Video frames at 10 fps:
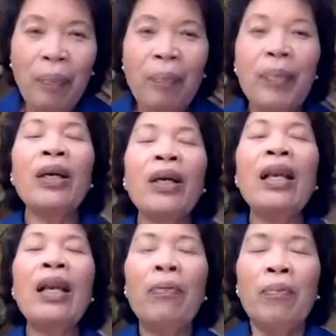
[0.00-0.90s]
เหมือนกับ
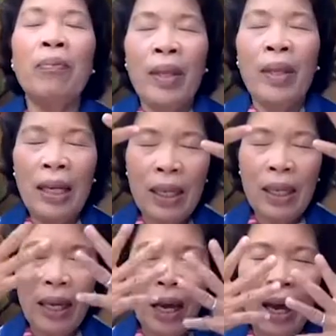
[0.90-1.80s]
ที่เราหายใจ
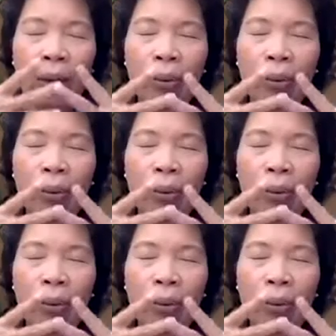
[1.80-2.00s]
เข้า